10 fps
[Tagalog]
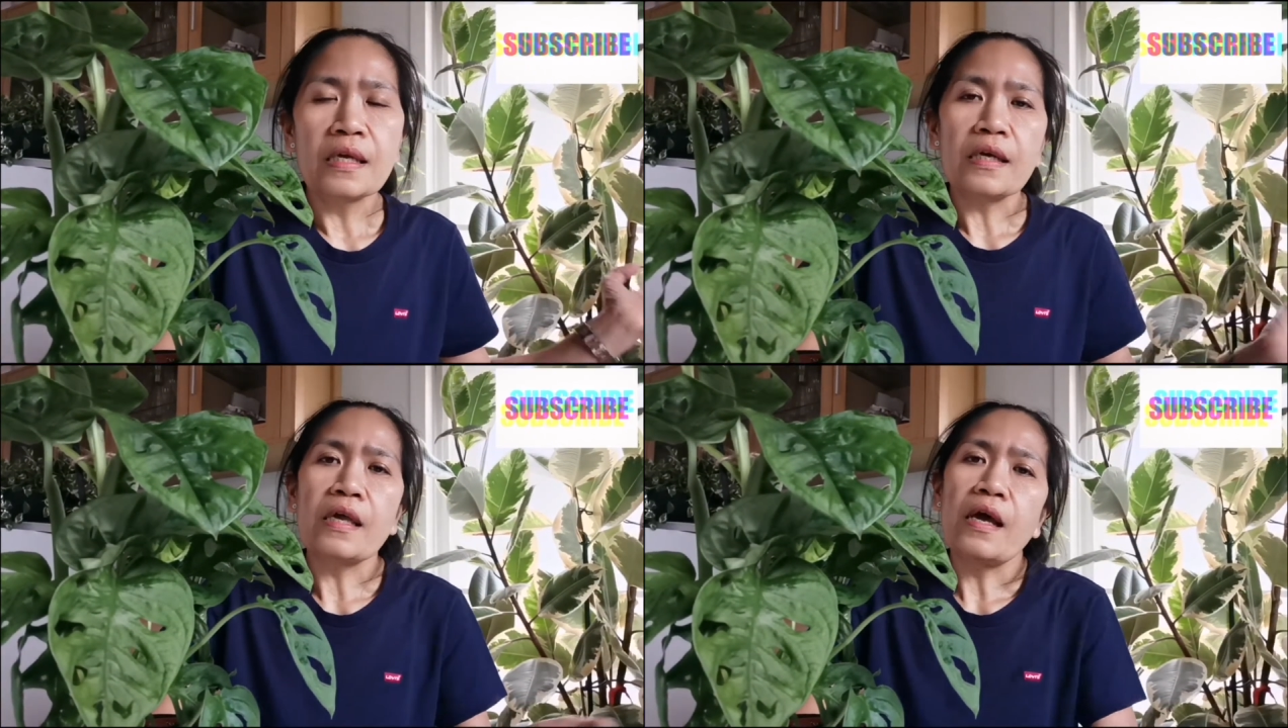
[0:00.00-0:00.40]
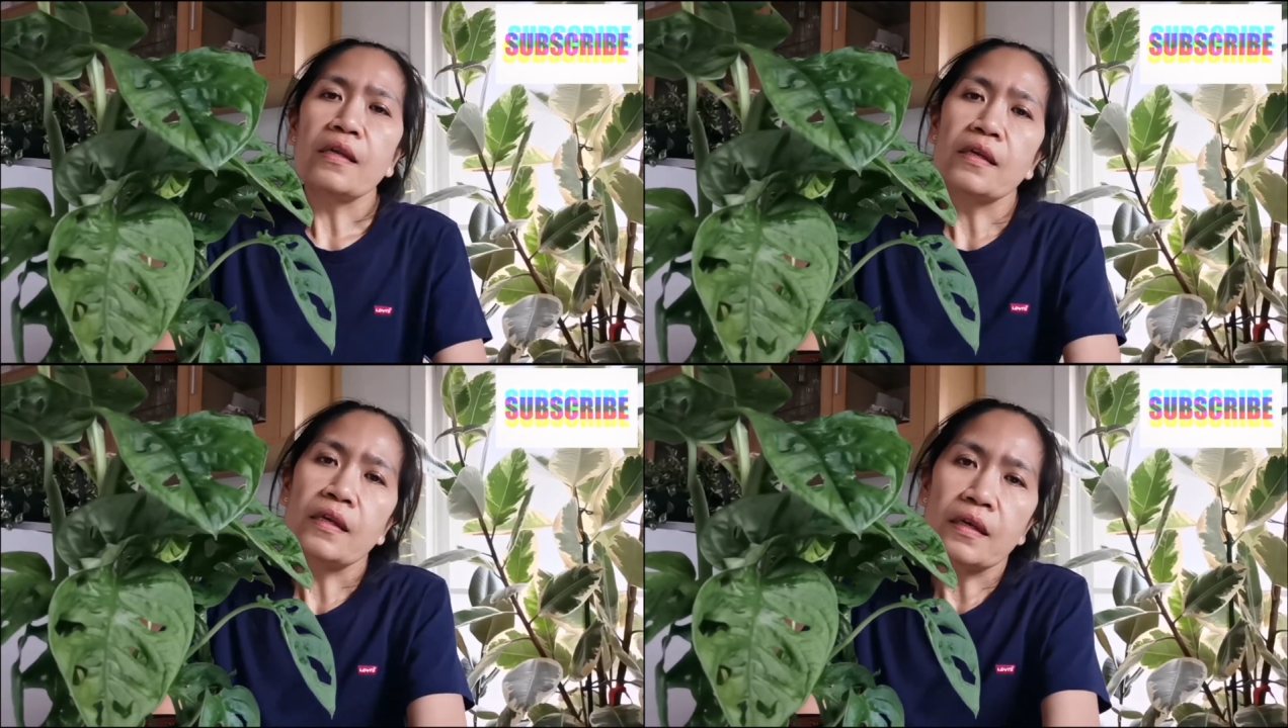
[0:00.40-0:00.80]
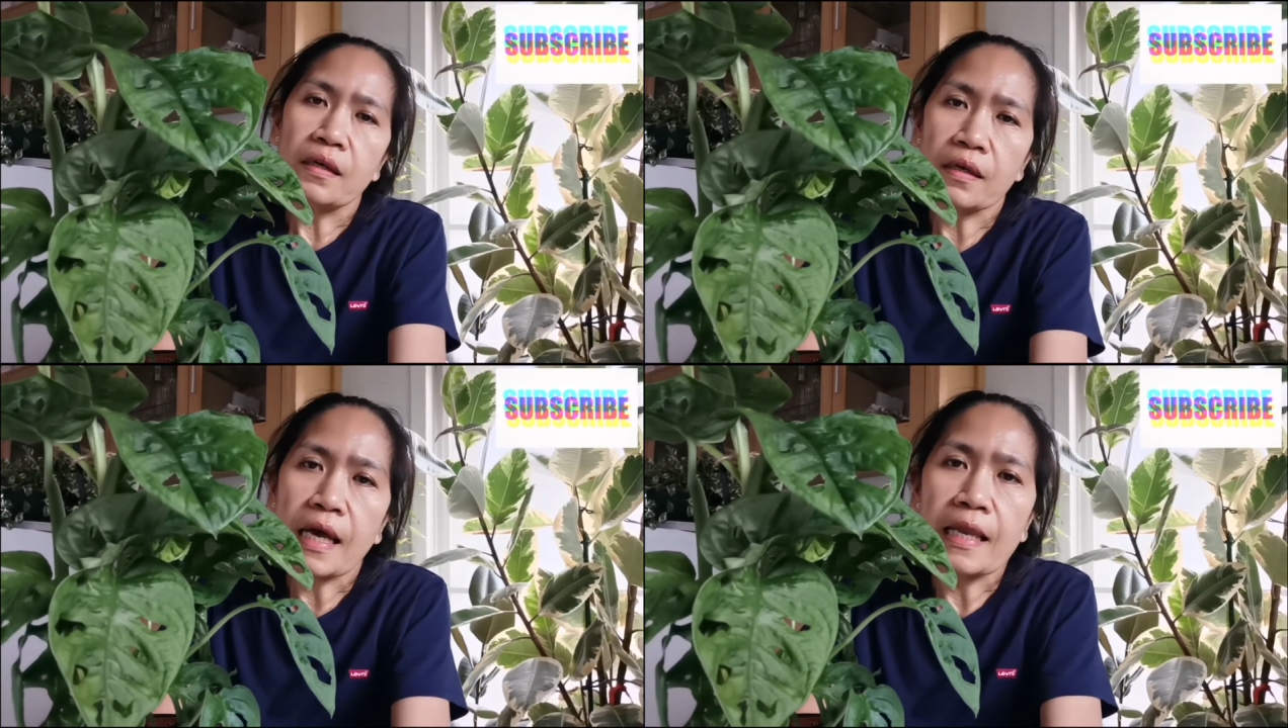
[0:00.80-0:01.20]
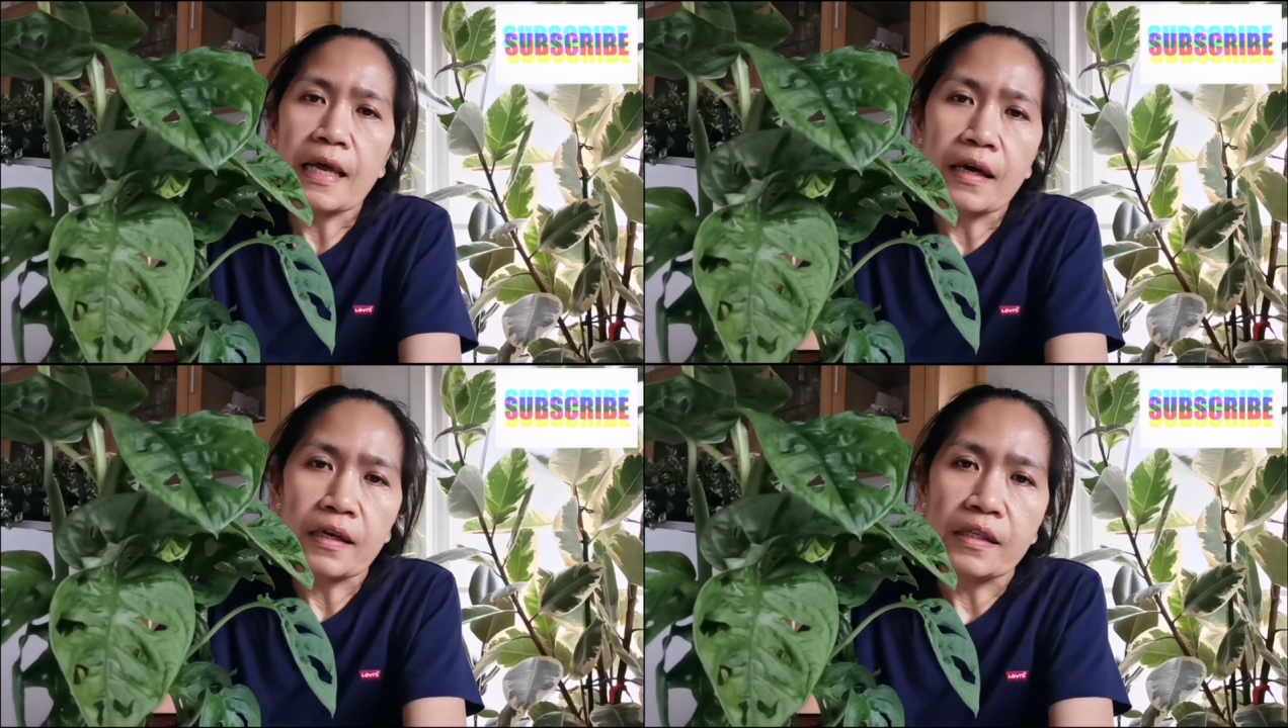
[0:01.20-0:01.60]
kaya eh,
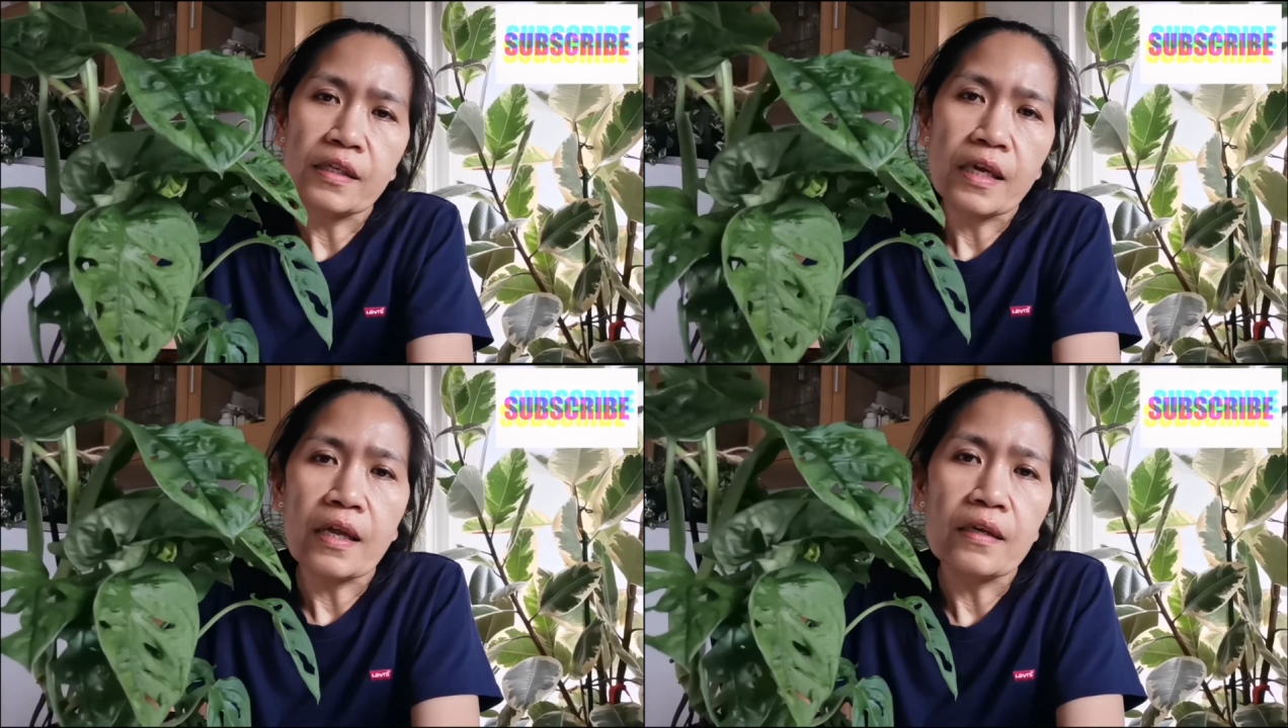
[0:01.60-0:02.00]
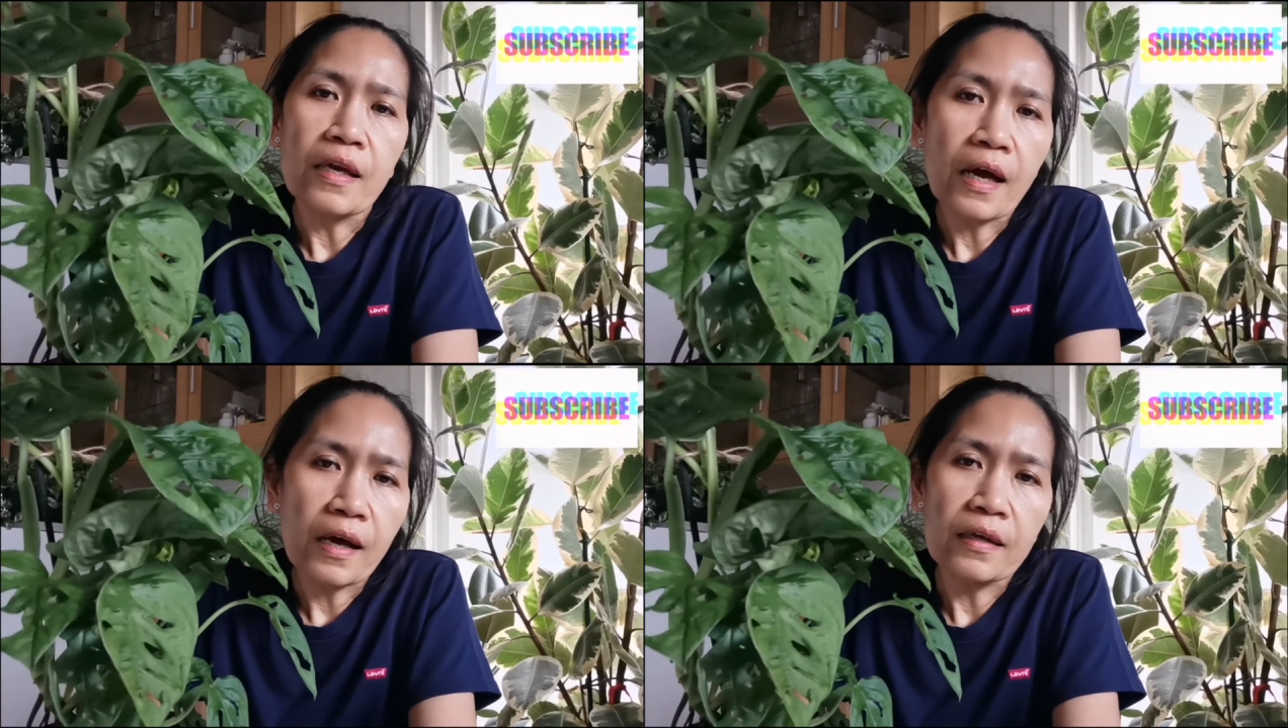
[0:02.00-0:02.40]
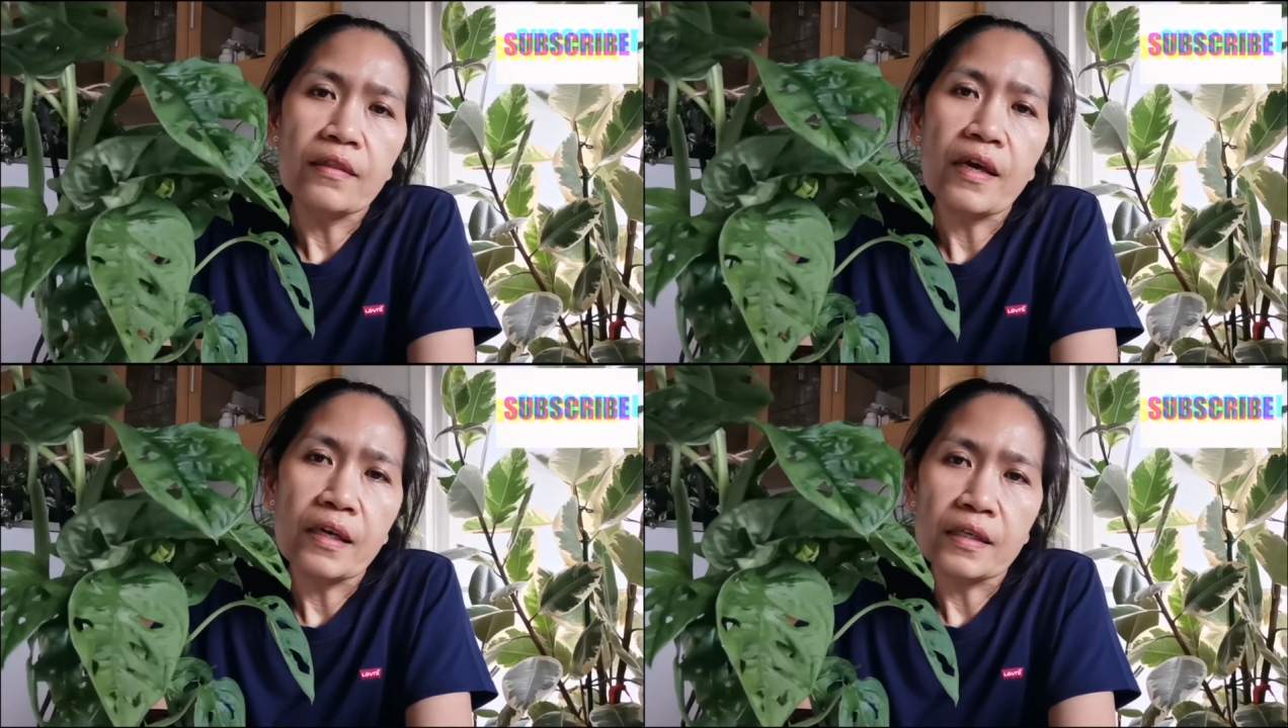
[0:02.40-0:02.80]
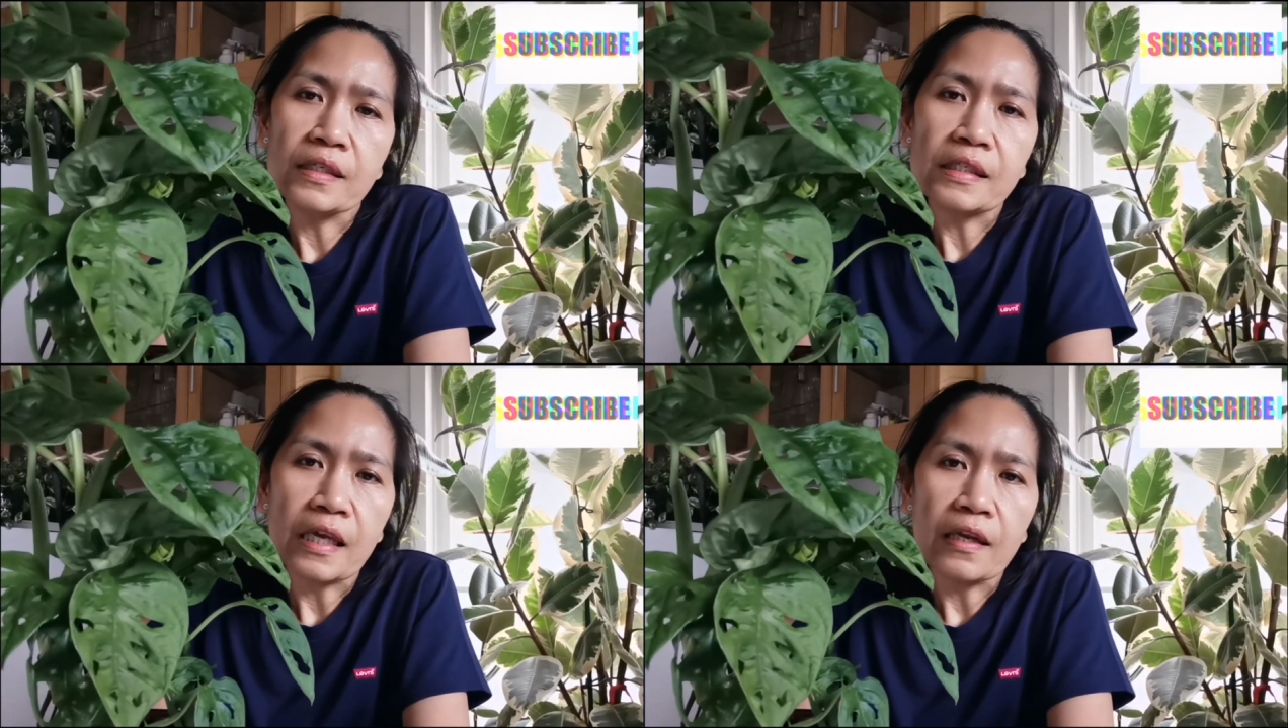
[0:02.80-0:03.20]
kailangan niyan naka-indirect
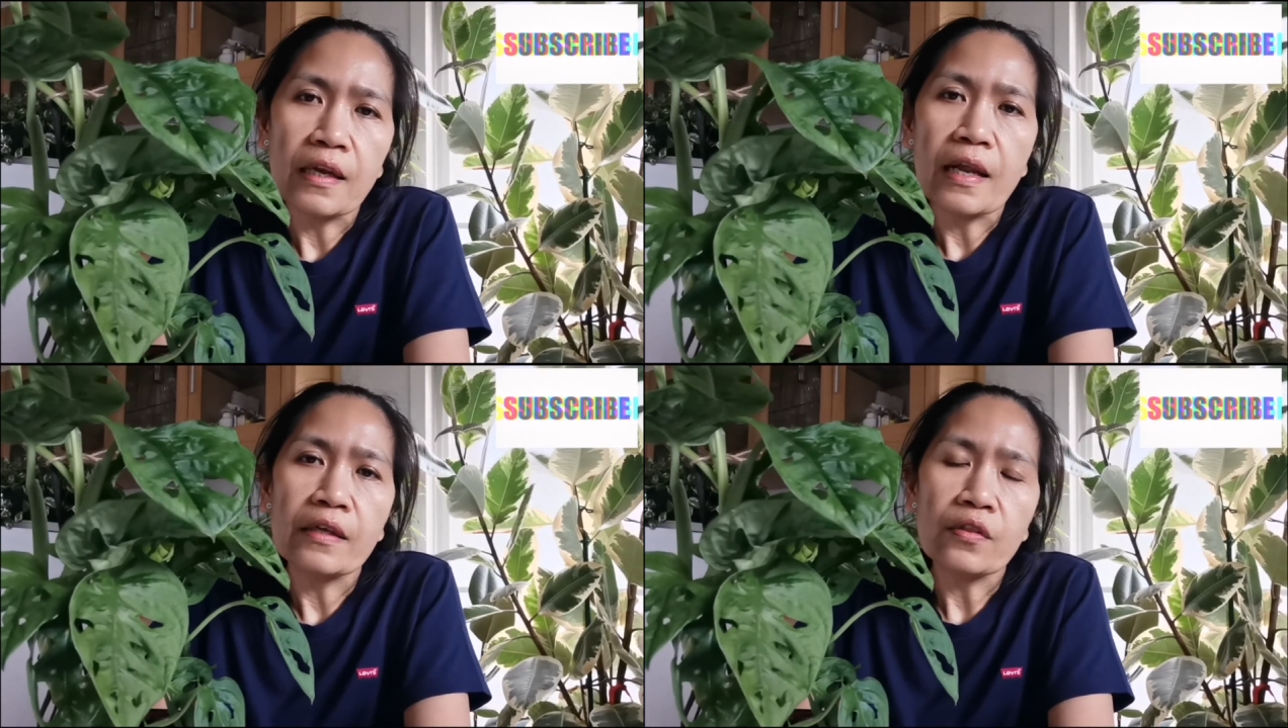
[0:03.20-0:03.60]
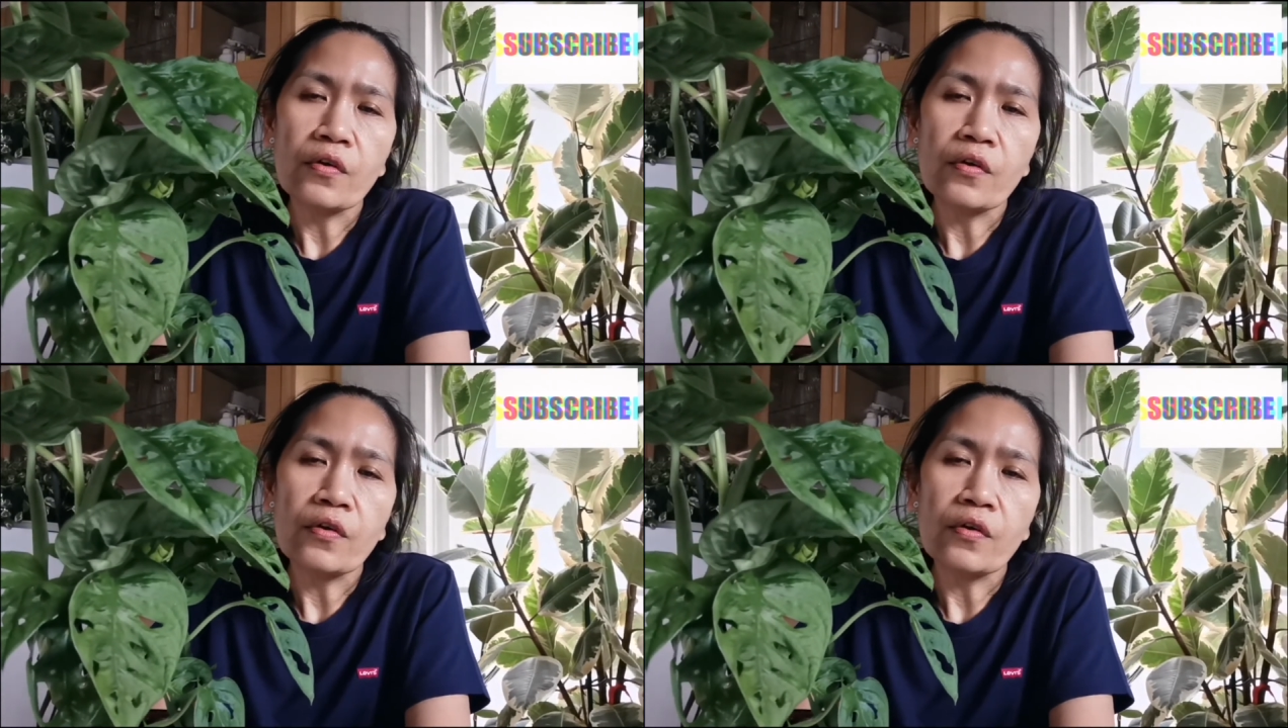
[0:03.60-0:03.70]
sunlight